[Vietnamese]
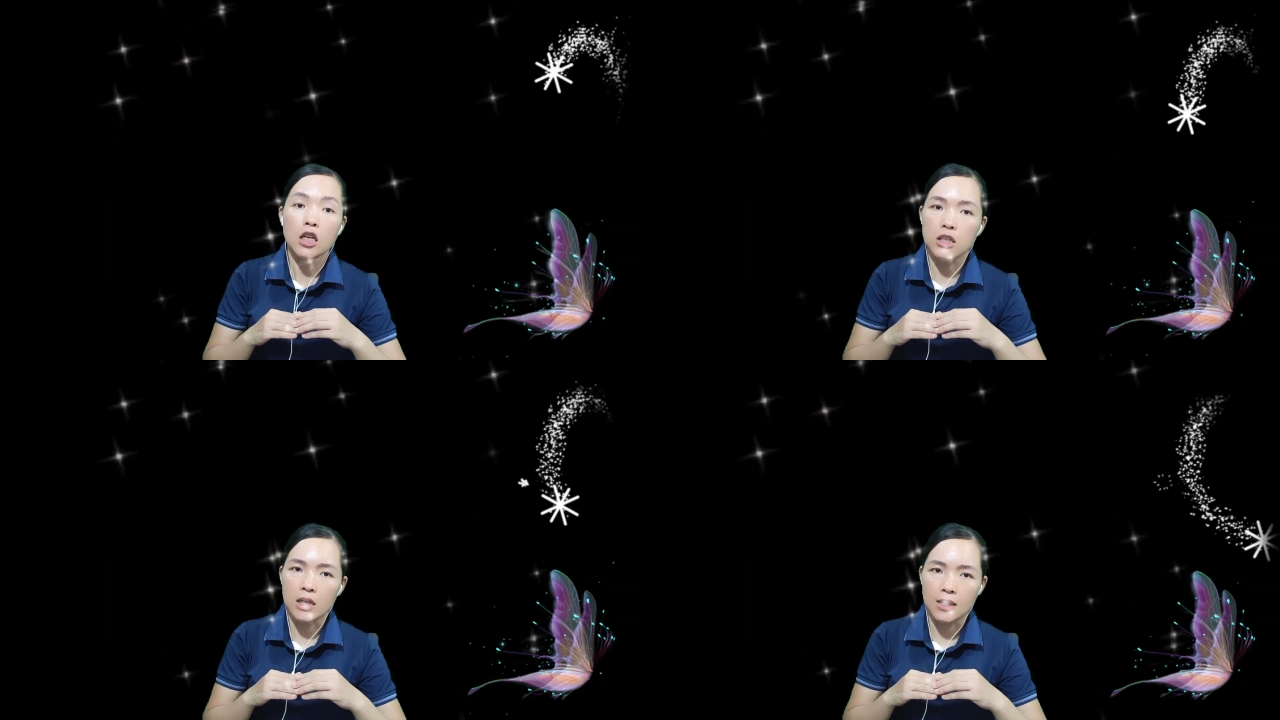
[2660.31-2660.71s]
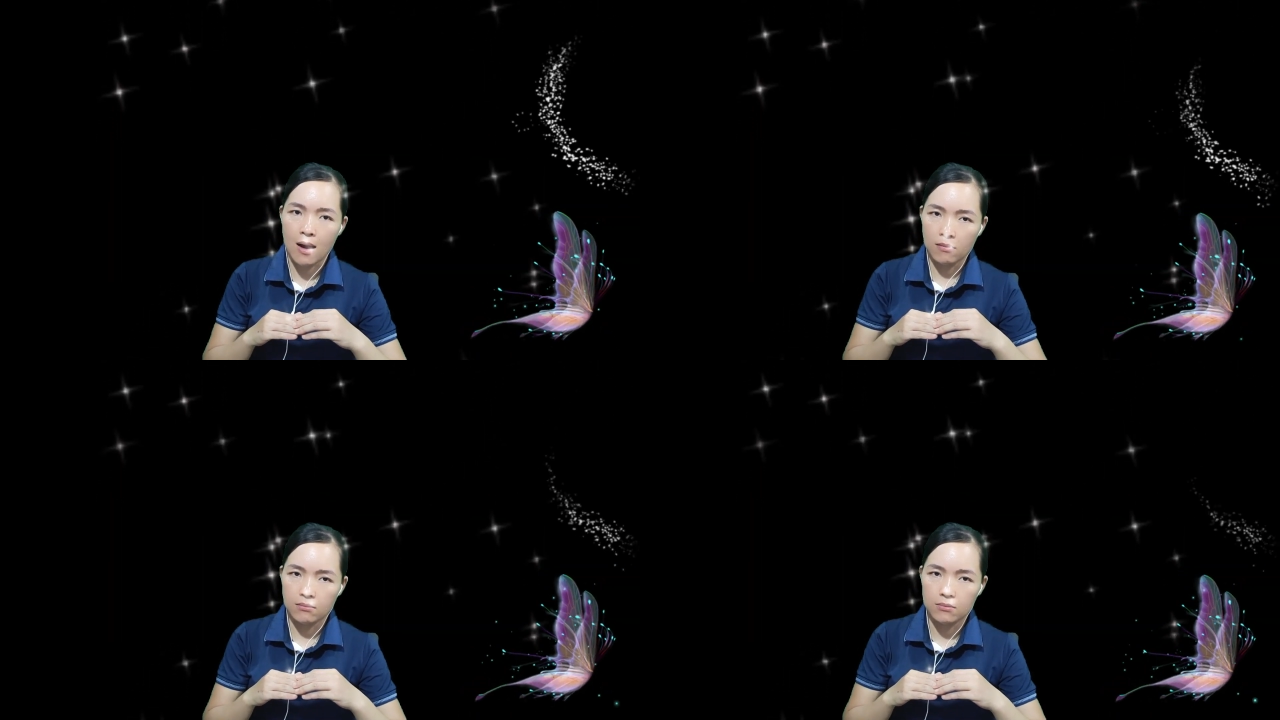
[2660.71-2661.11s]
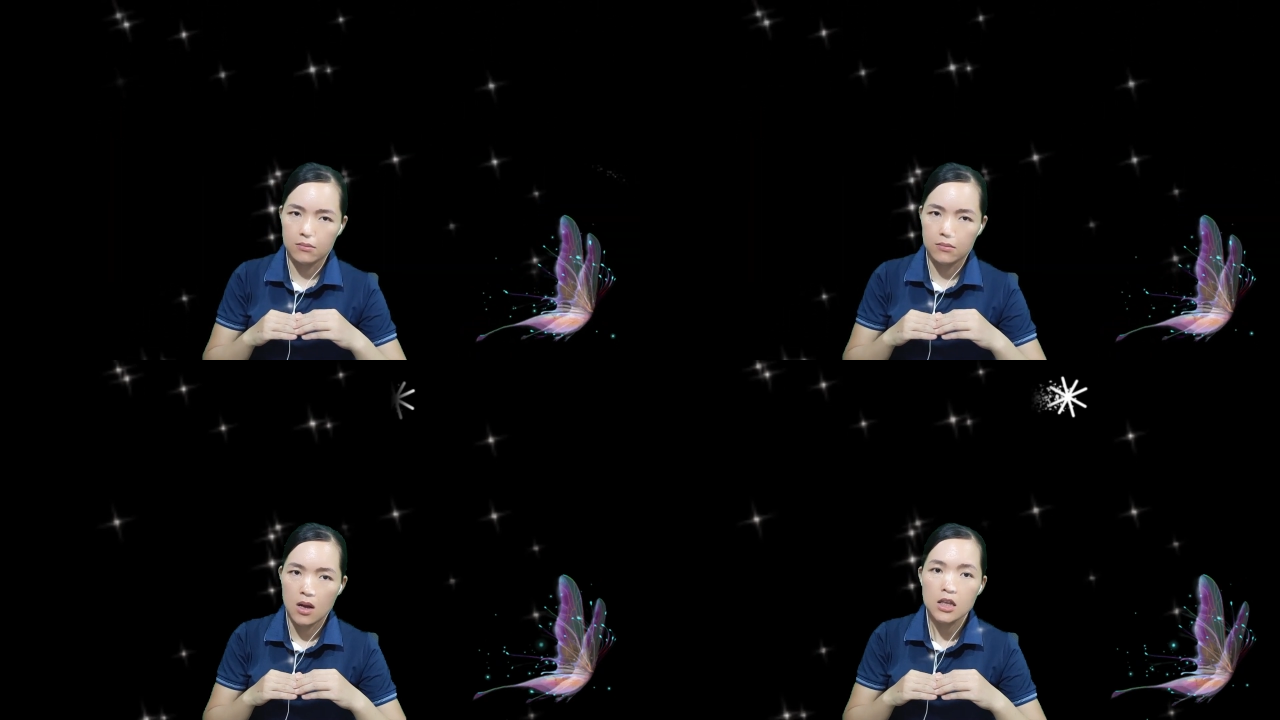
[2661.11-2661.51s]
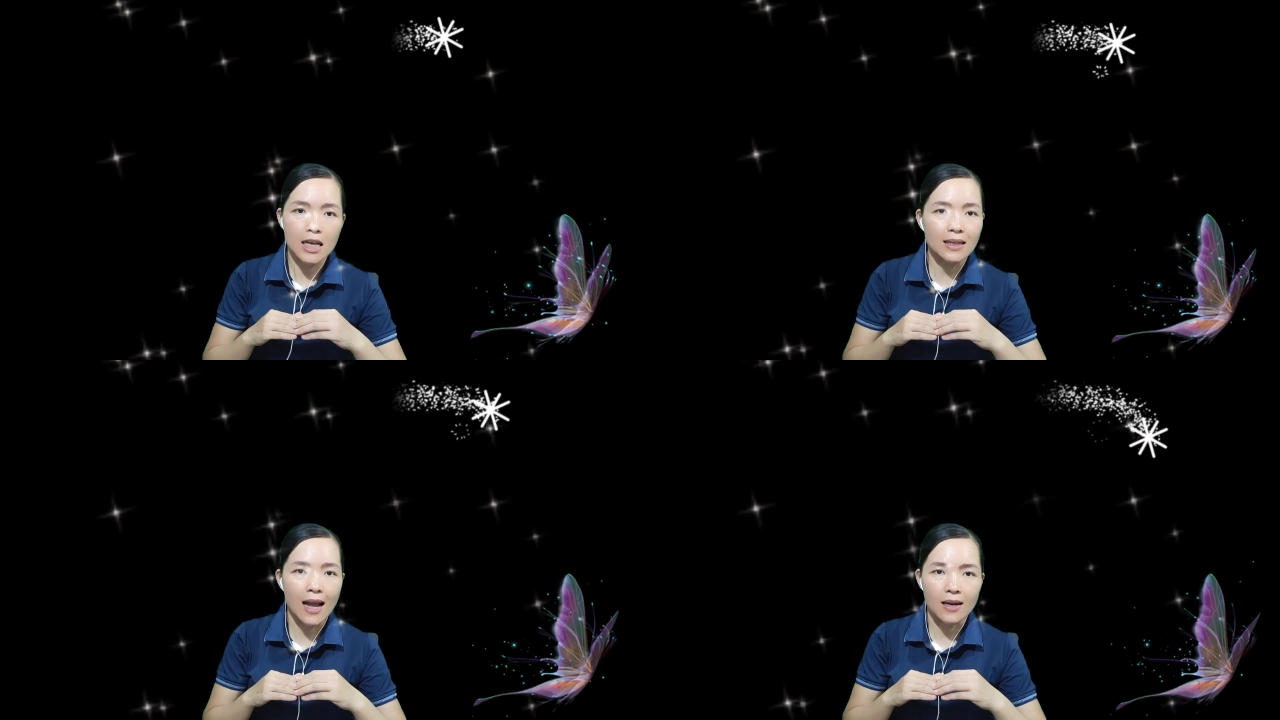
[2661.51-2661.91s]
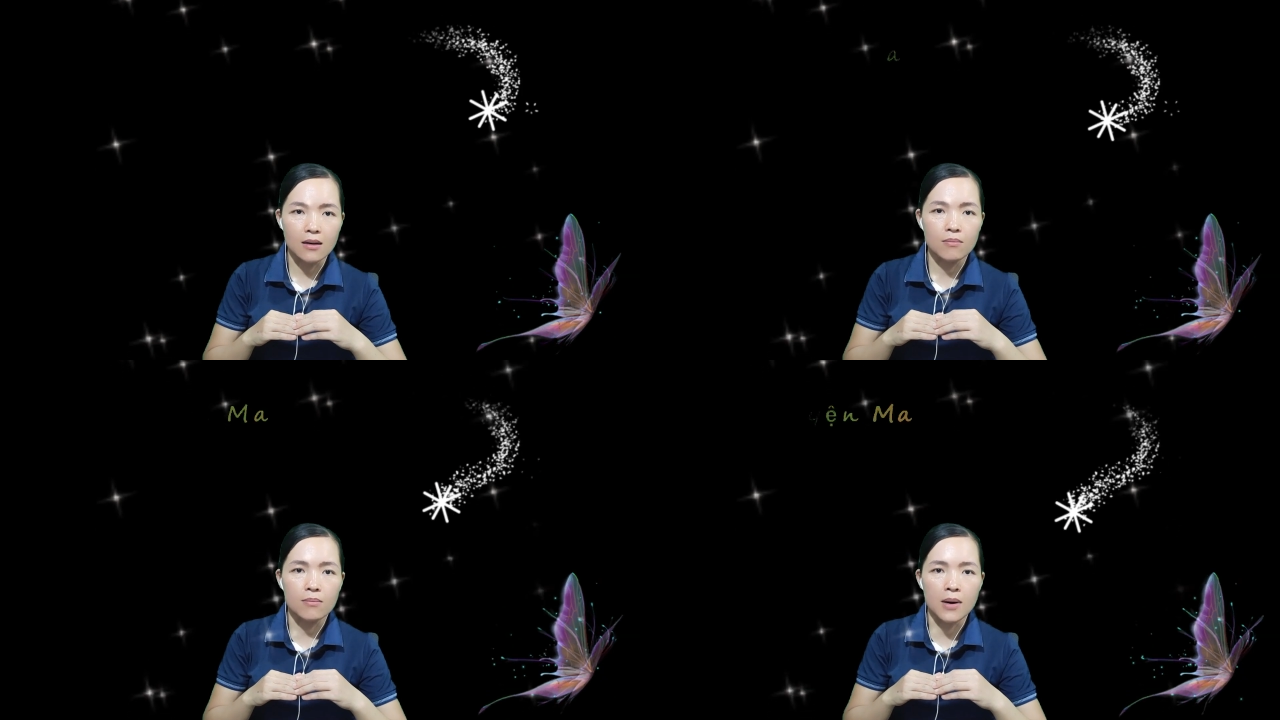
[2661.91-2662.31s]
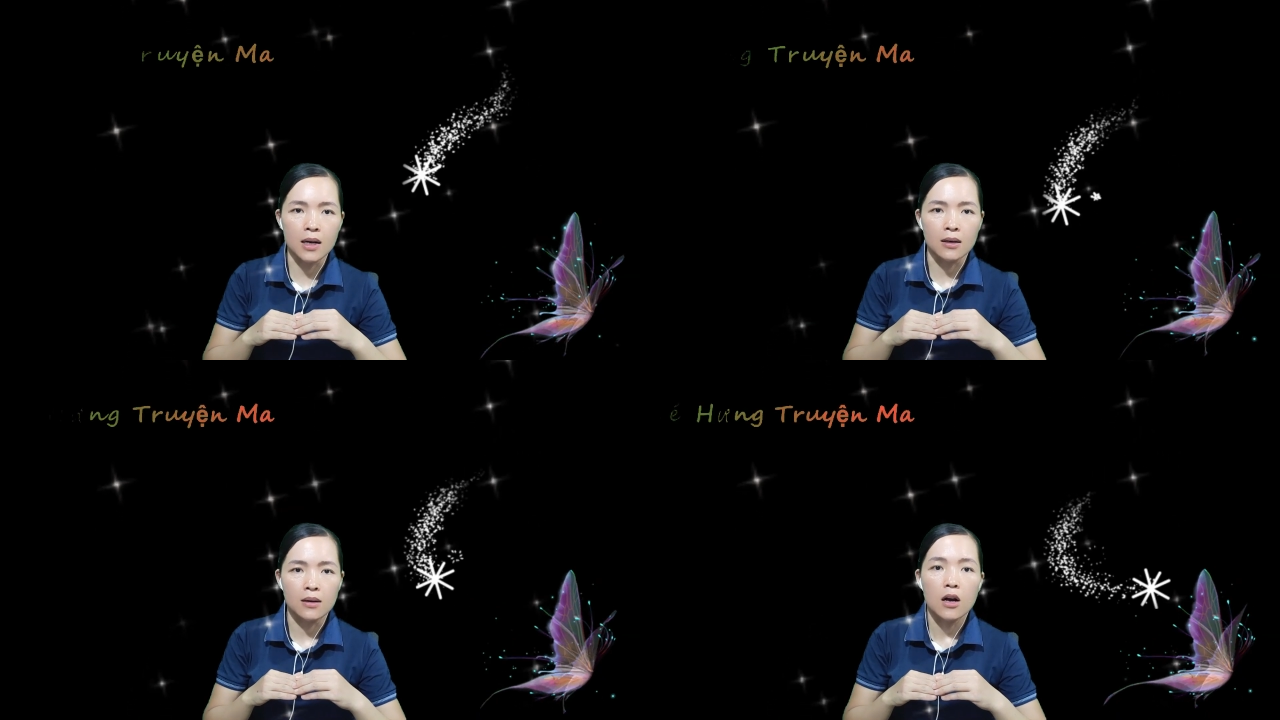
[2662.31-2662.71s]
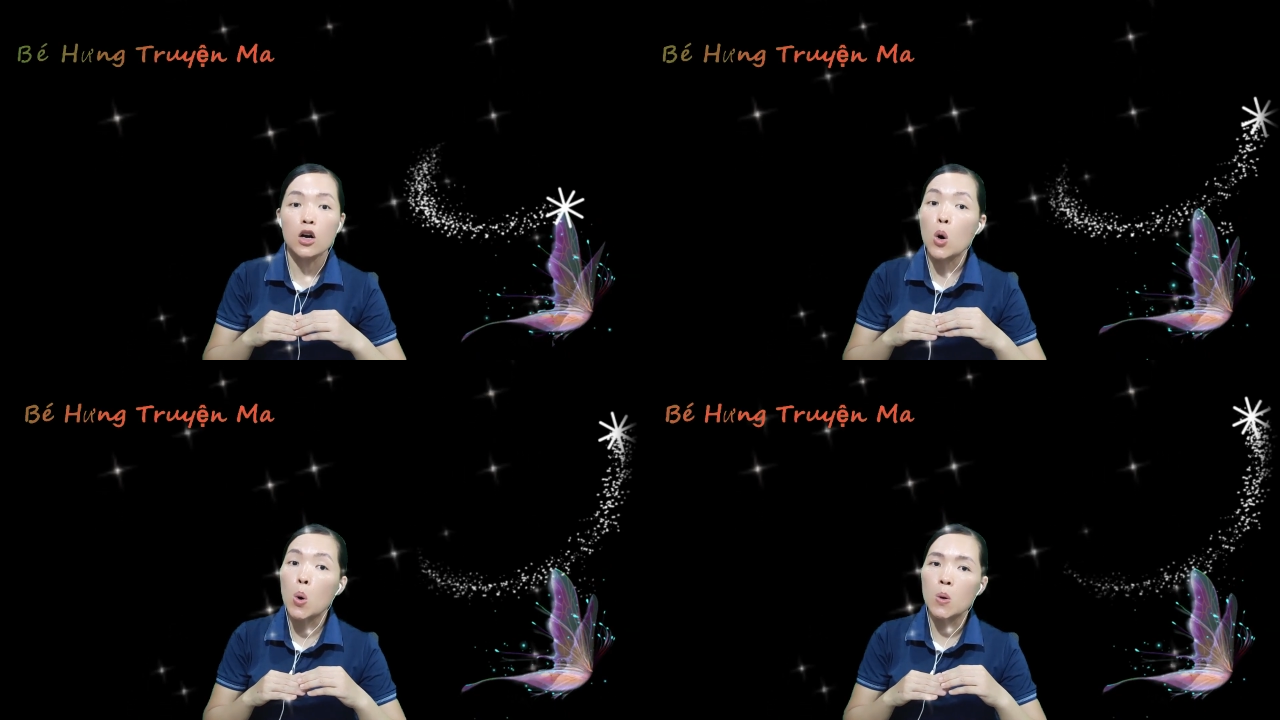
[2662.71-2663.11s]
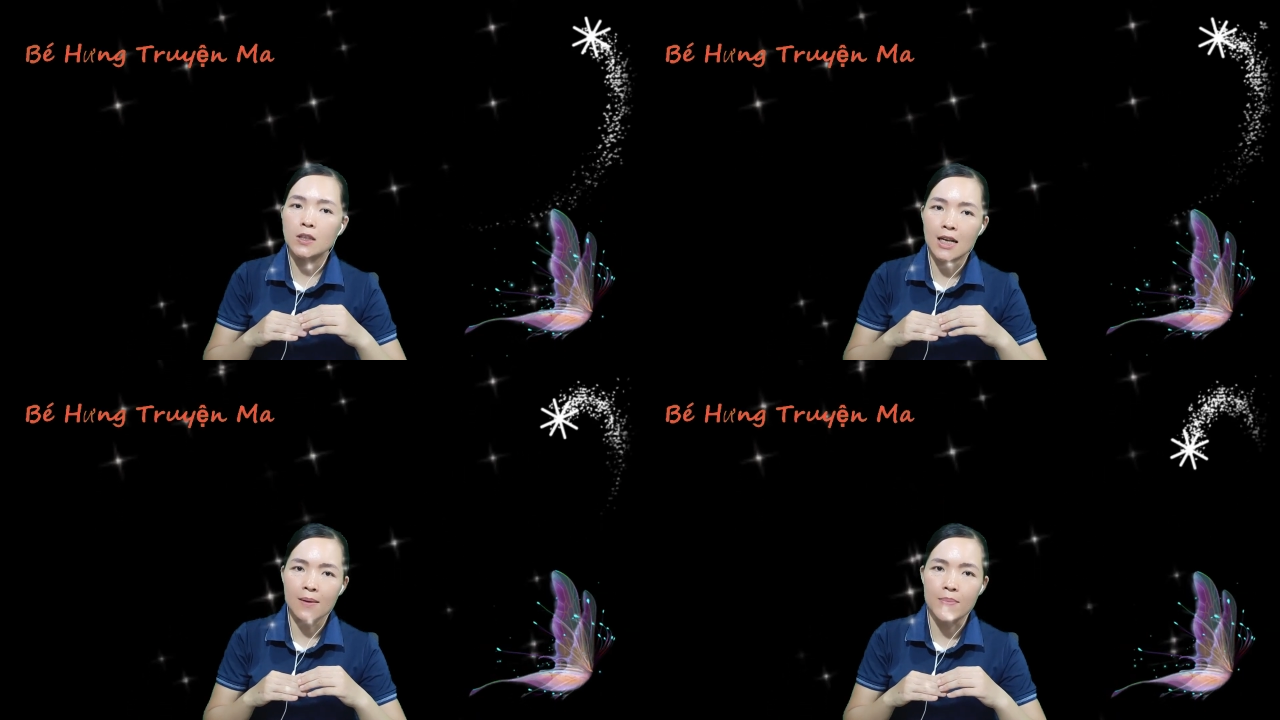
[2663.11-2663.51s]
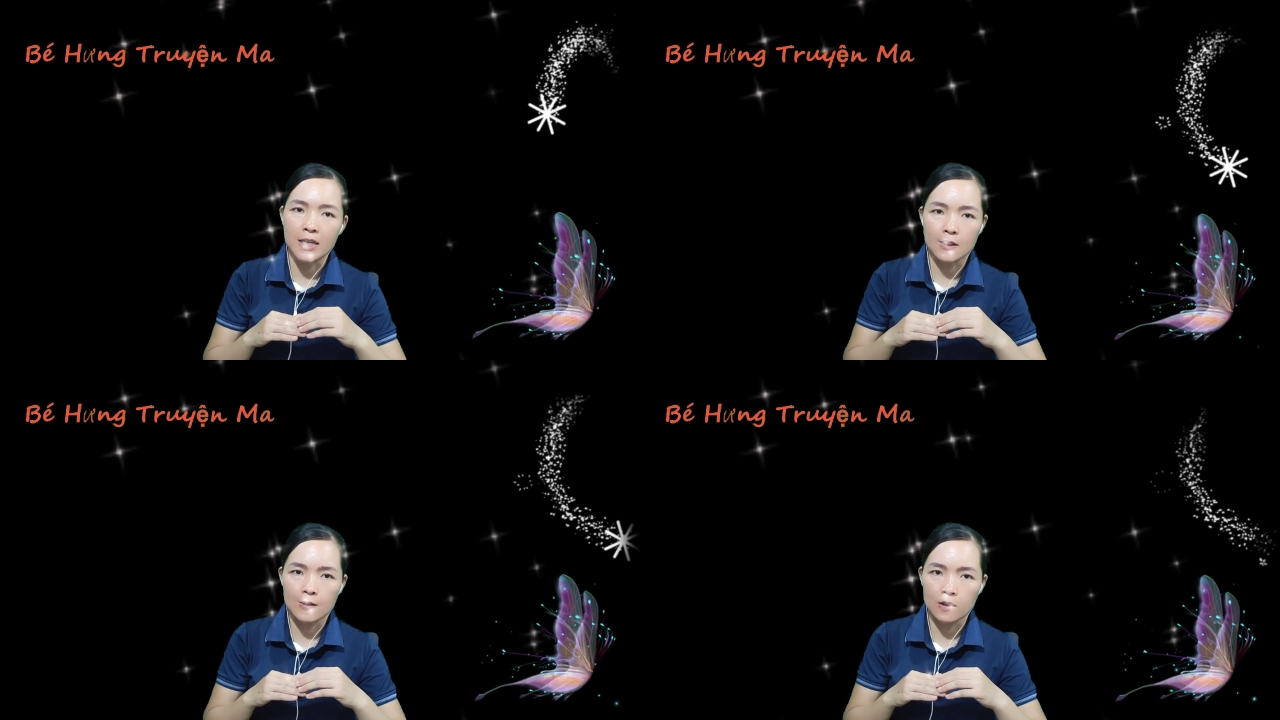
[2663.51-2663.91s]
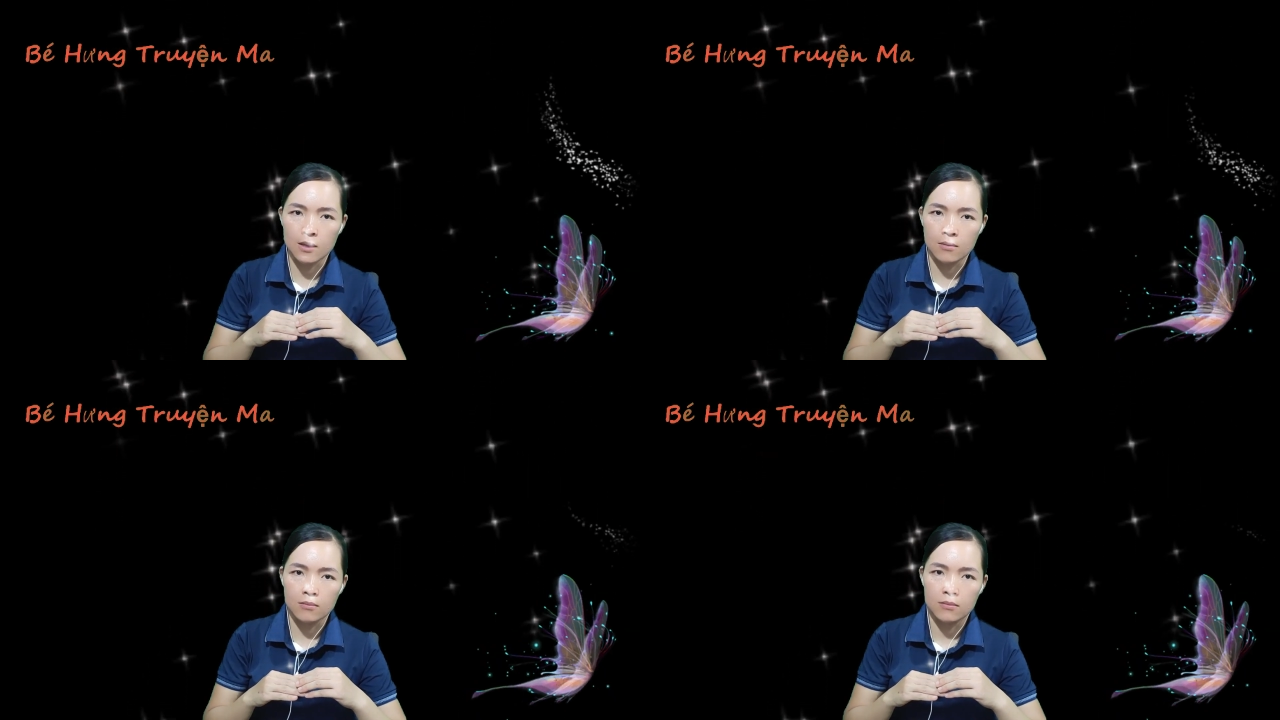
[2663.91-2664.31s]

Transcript: Do đó, chắc hắn mầm cô sẽ bị xử tử,